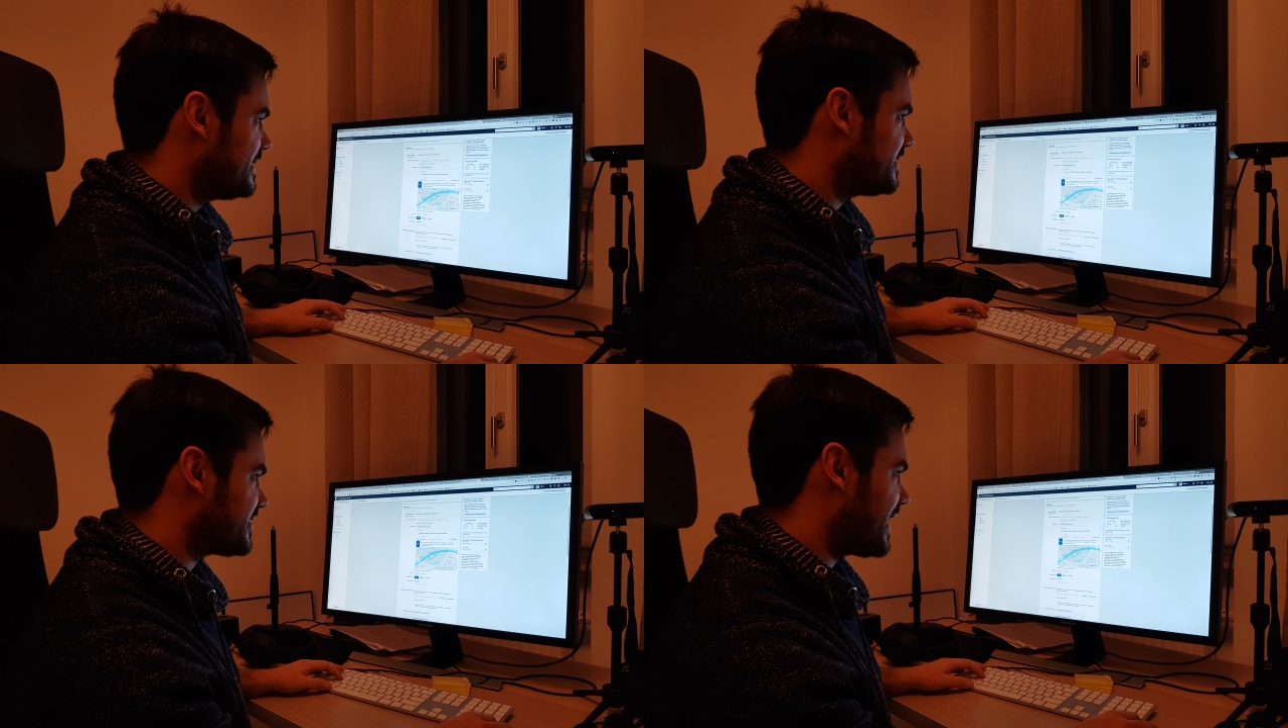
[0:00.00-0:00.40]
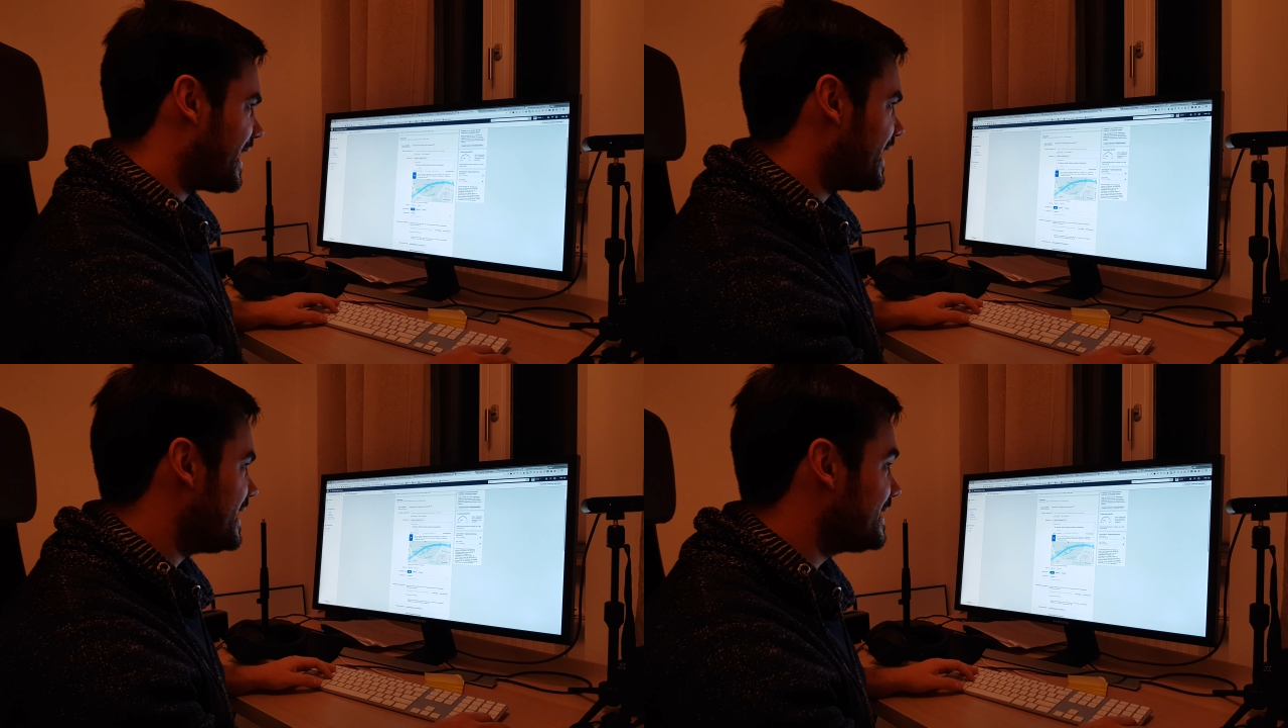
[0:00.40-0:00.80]

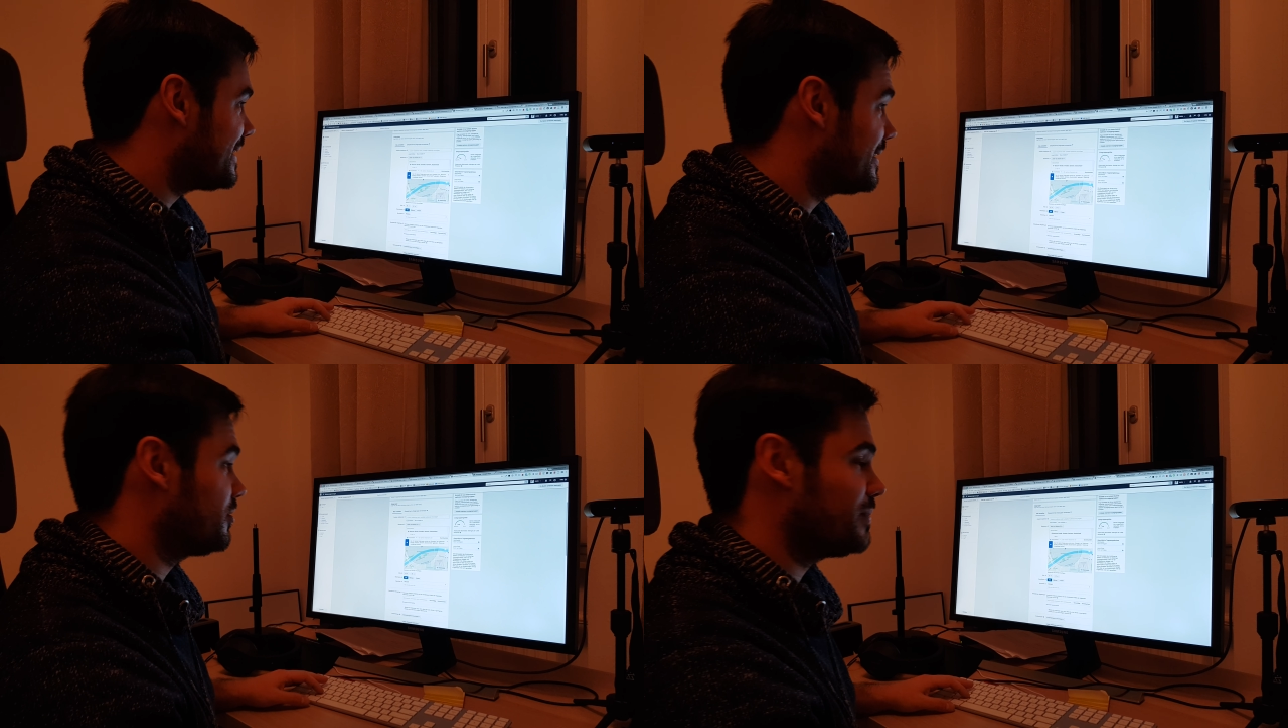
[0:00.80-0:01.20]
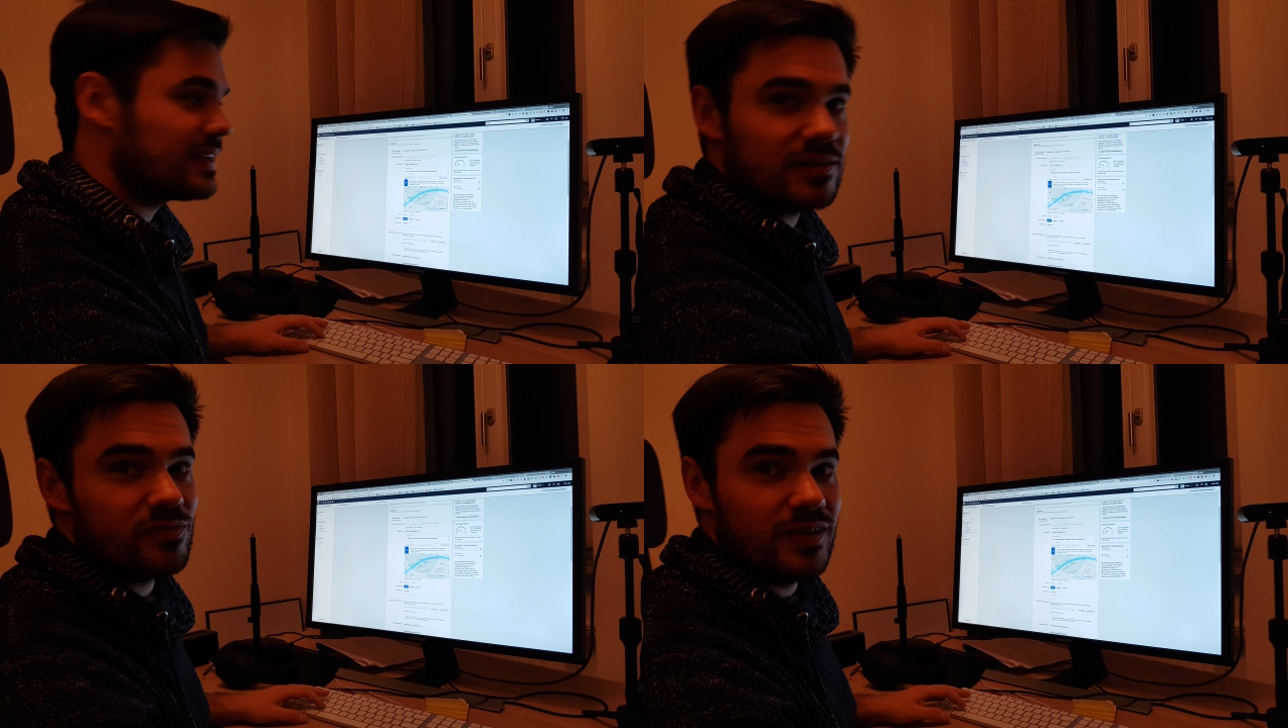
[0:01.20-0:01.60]
Dieser 1
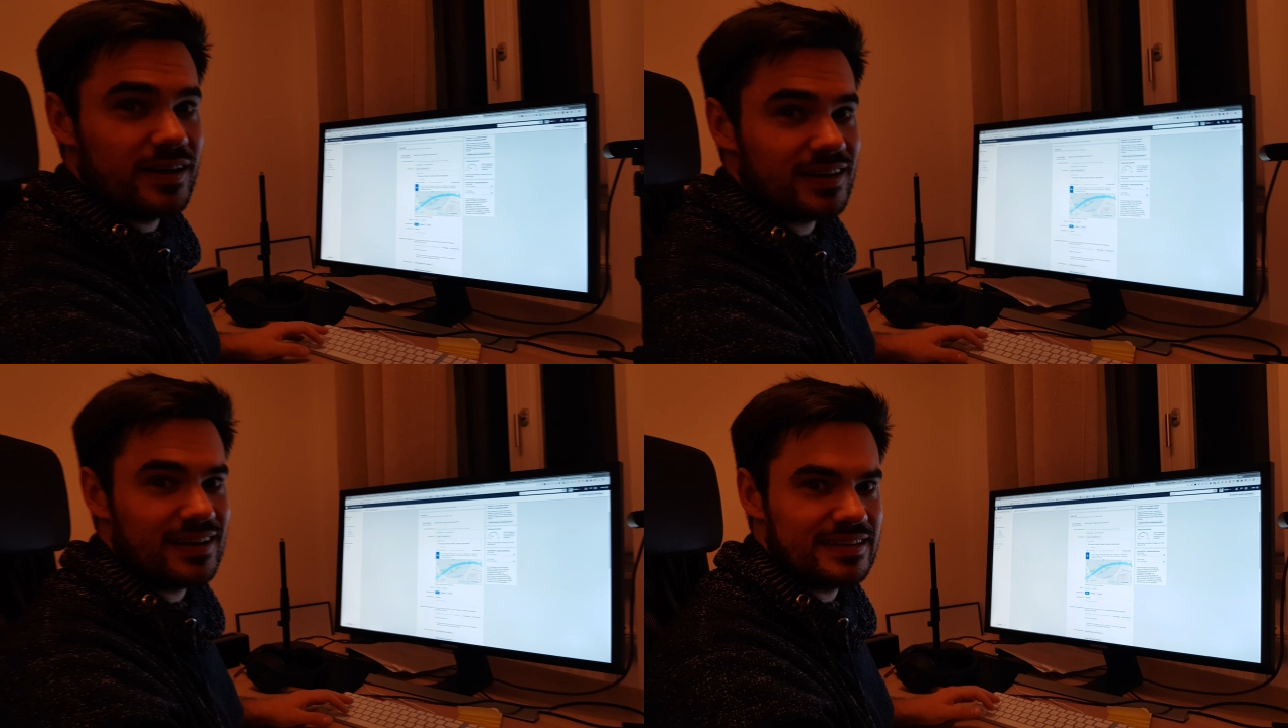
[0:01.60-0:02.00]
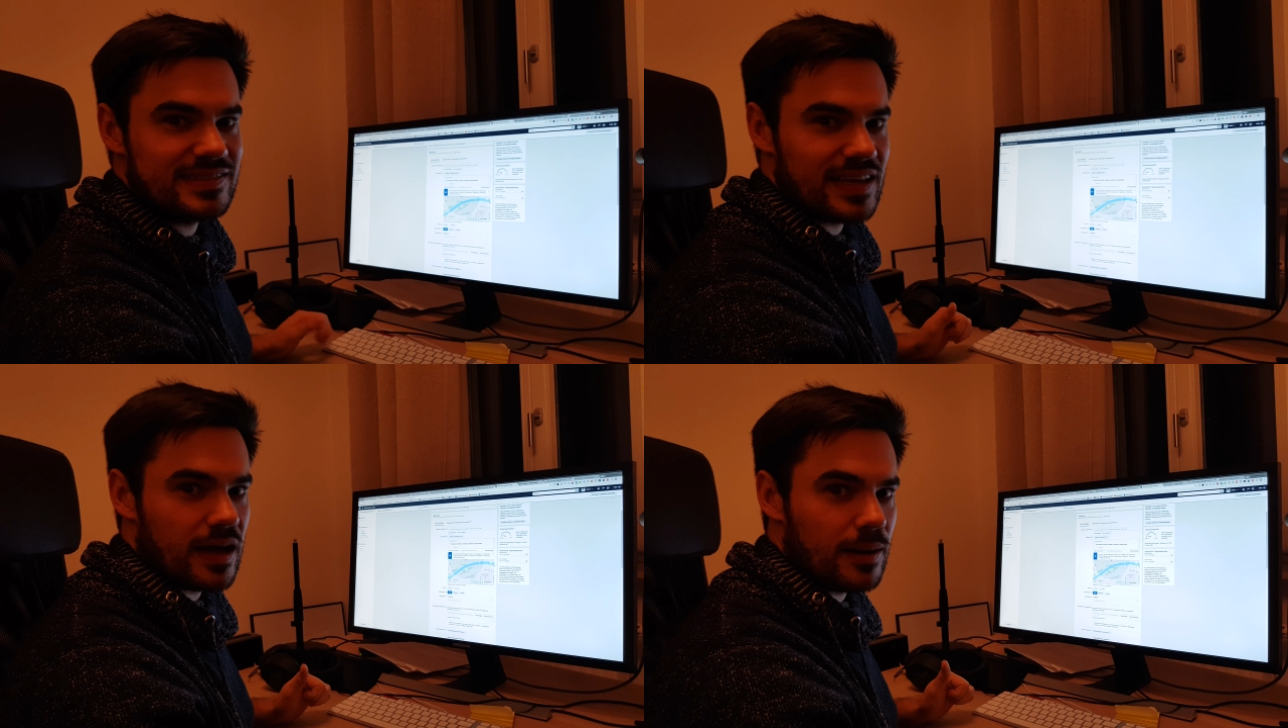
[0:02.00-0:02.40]
Kilometer Filter
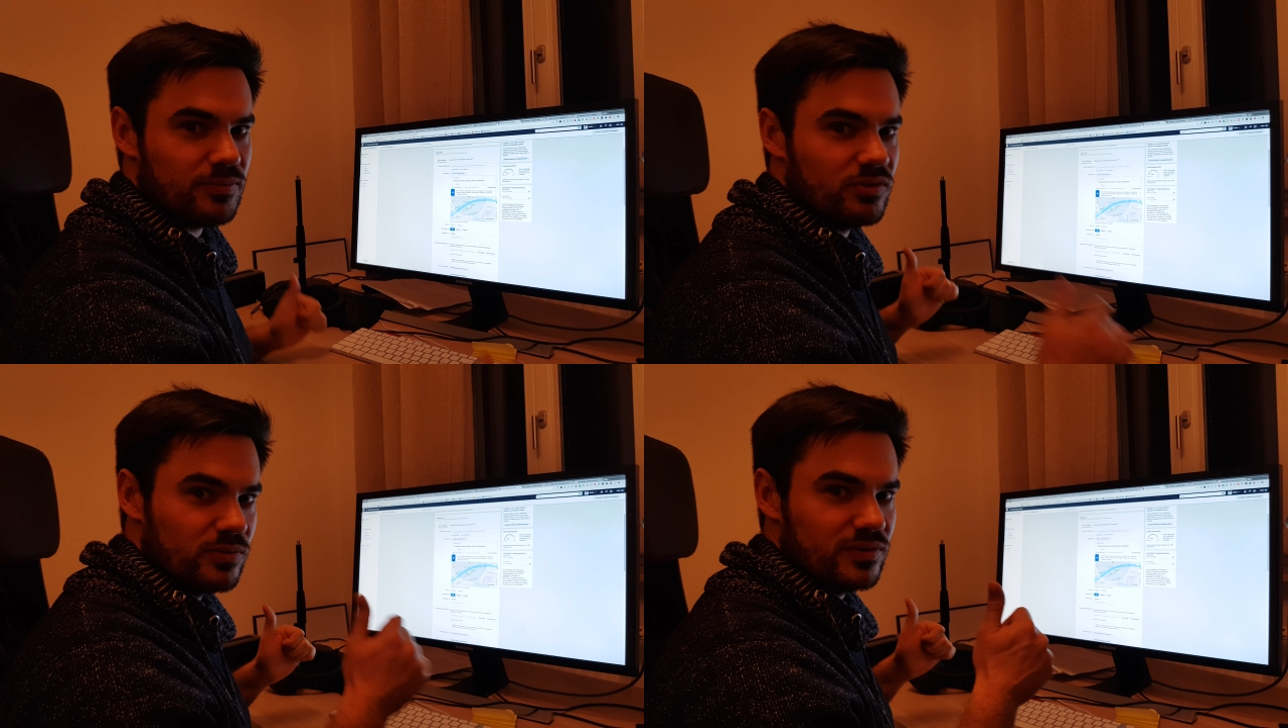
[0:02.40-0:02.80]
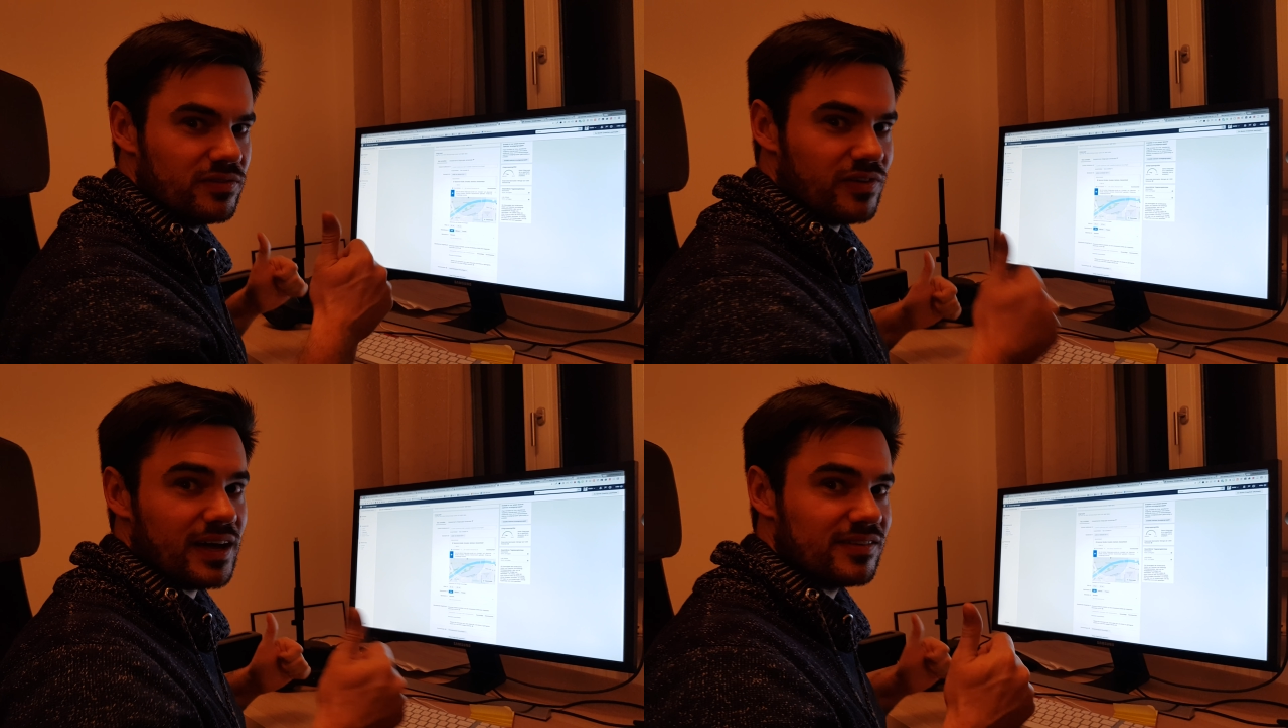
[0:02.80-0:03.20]
ist der
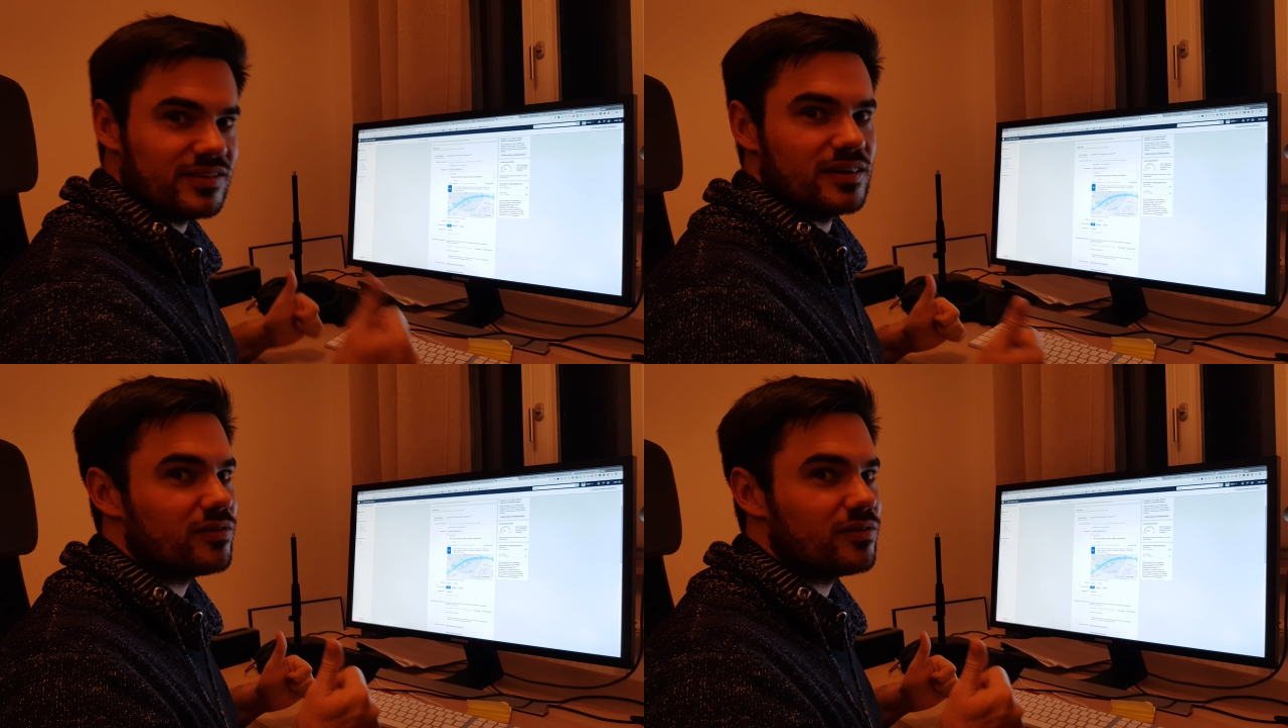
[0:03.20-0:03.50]
absolute Wahnsinn,